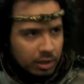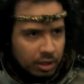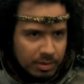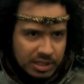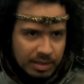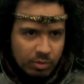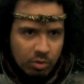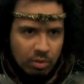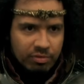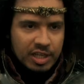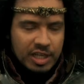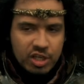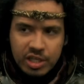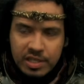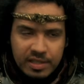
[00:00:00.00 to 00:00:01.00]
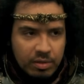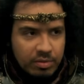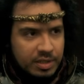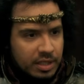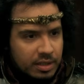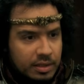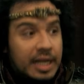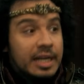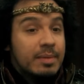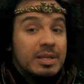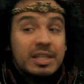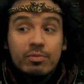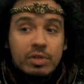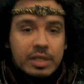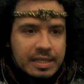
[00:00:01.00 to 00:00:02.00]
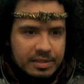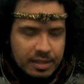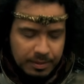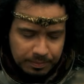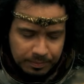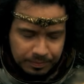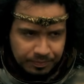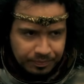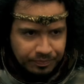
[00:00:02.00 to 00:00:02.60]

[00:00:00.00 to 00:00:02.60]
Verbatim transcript: commence à me gonfler léger, ça aussi. Allez, mettez vos casques. Oh non,